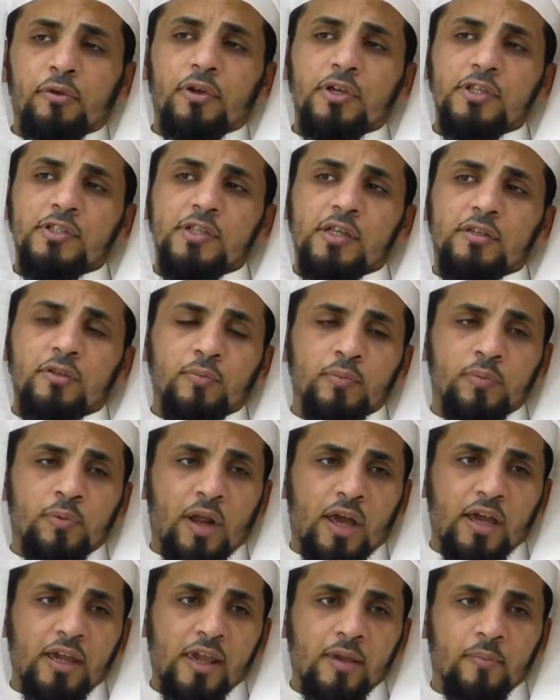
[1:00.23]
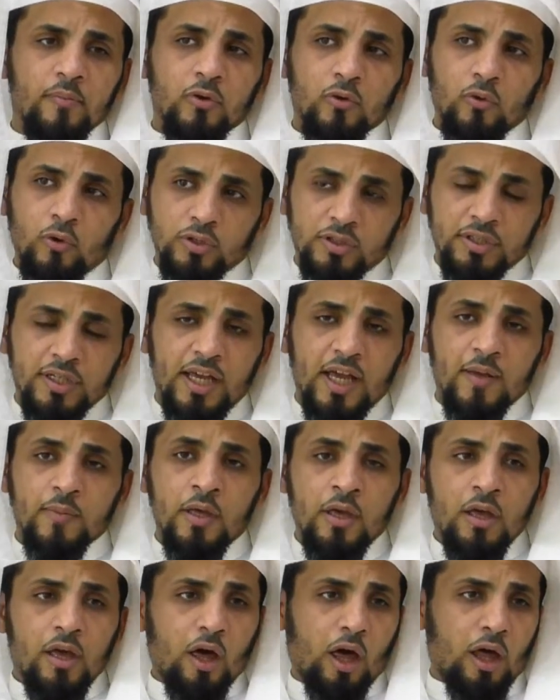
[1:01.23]
قصة إبراهيم قلت نعم
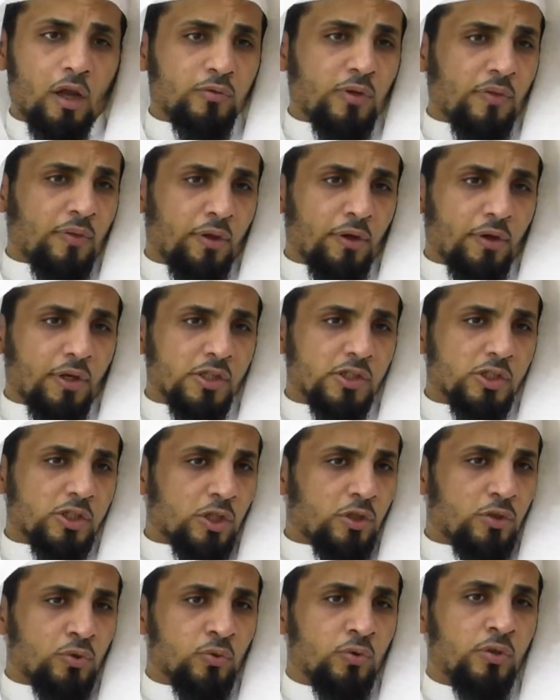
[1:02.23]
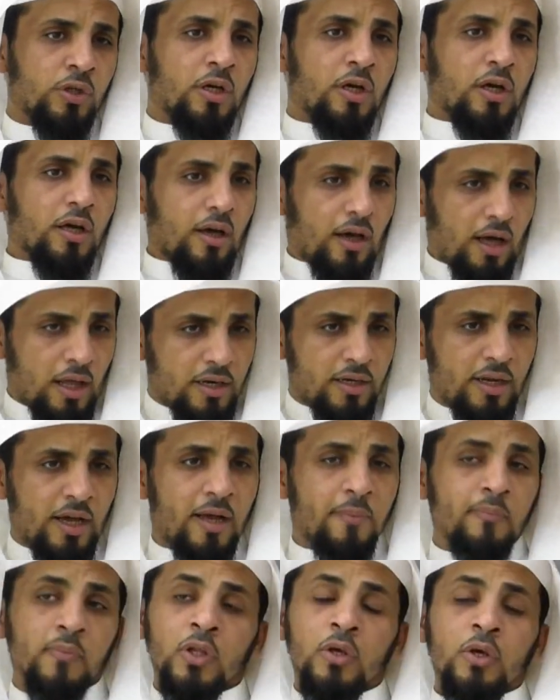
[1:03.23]
قالوا تذكر قصة نوح قال
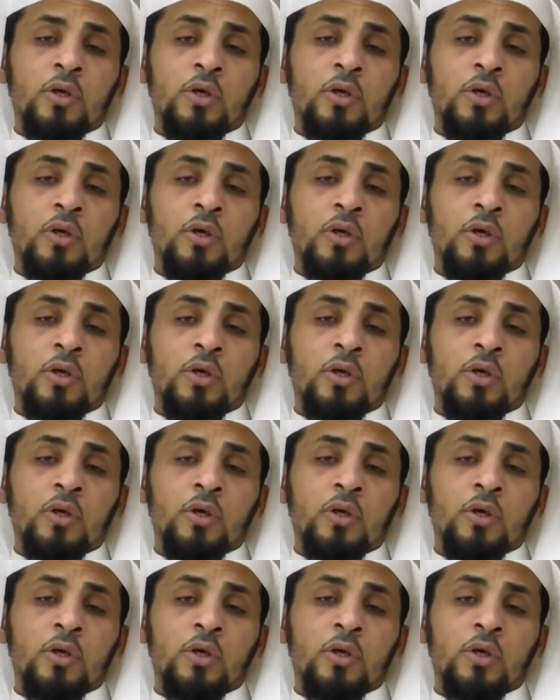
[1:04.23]
نعم